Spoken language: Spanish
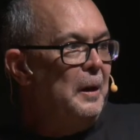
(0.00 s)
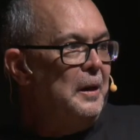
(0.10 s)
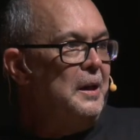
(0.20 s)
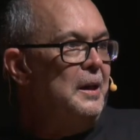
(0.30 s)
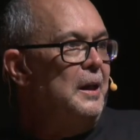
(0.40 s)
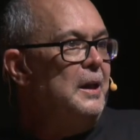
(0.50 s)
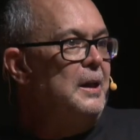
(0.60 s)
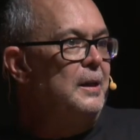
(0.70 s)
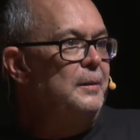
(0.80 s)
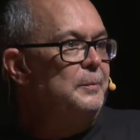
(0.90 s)

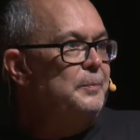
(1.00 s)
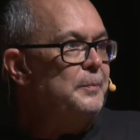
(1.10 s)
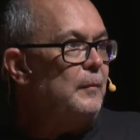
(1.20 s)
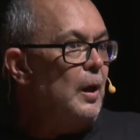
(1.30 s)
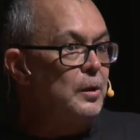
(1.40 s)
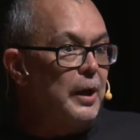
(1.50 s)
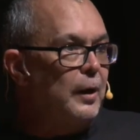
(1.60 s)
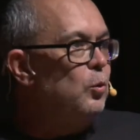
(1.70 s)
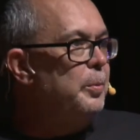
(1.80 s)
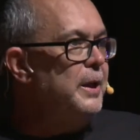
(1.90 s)
Y,
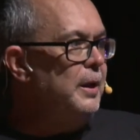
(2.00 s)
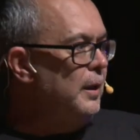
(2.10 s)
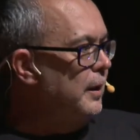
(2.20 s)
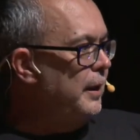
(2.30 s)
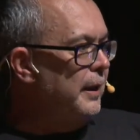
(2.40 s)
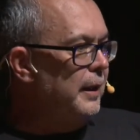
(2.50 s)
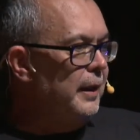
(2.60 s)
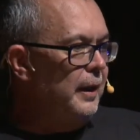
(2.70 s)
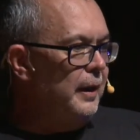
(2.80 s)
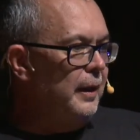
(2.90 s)
descubrí
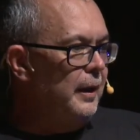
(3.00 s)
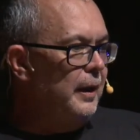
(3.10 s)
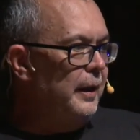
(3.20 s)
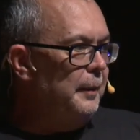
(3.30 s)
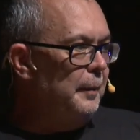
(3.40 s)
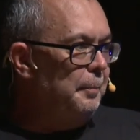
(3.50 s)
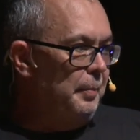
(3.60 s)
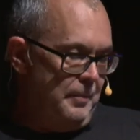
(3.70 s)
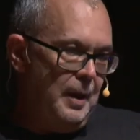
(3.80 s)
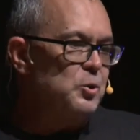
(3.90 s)
que, eh,
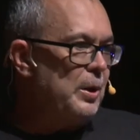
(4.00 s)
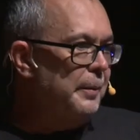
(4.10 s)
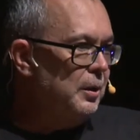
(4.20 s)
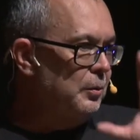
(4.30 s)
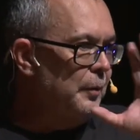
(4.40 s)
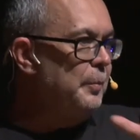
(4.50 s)
vamos a ver,